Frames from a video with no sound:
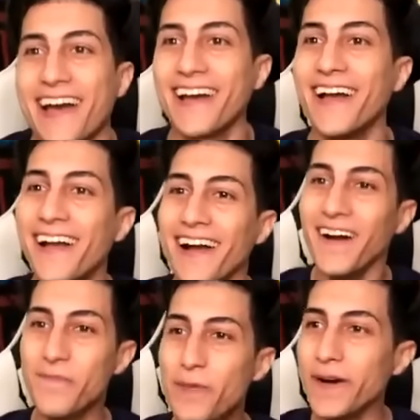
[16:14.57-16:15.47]
ليتس جو
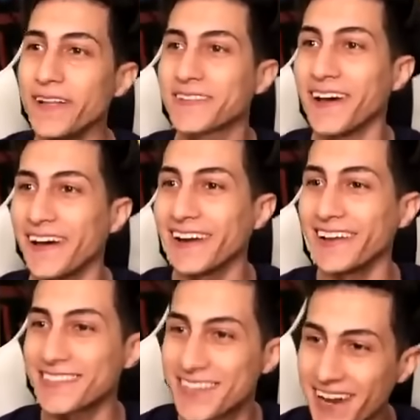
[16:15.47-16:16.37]
بيتر
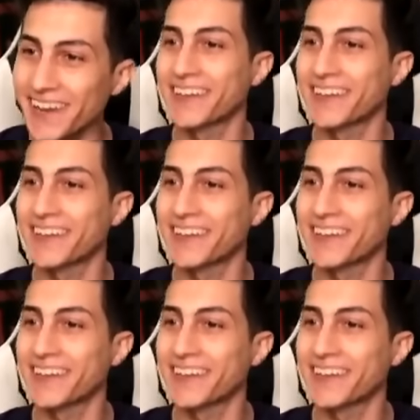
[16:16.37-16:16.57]
تشيك